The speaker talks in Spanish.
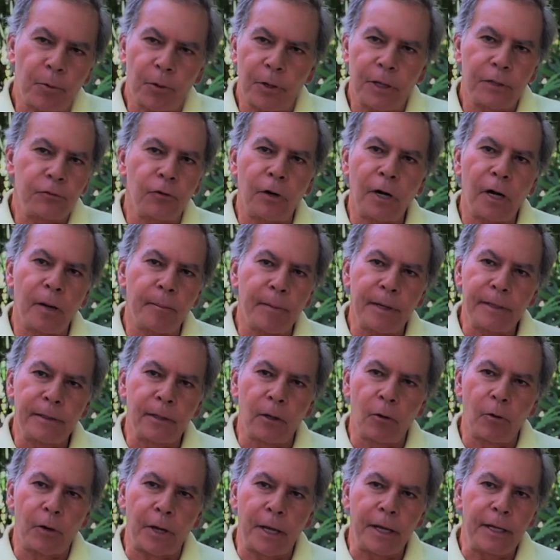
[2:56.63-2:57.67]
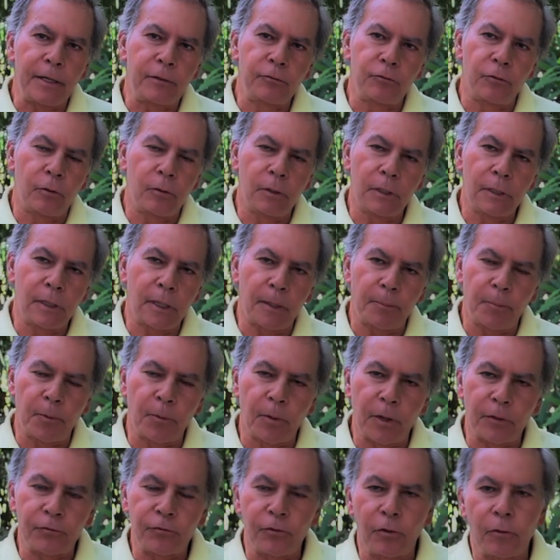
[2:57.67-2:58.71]
porque eso es realmente lo que hizo en la
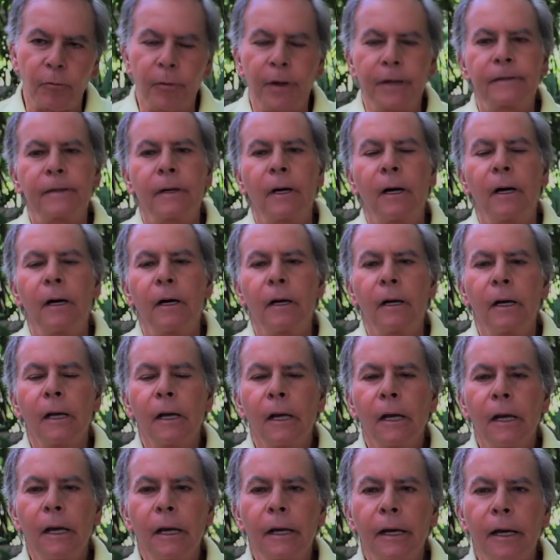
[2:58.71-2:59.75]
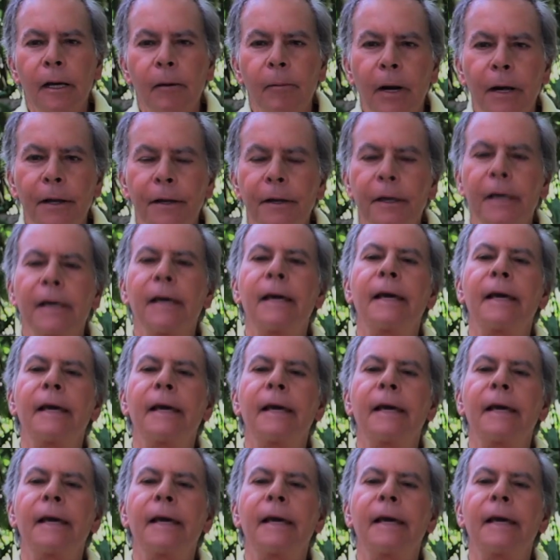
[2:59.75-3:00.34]
población nuestra, en el valle.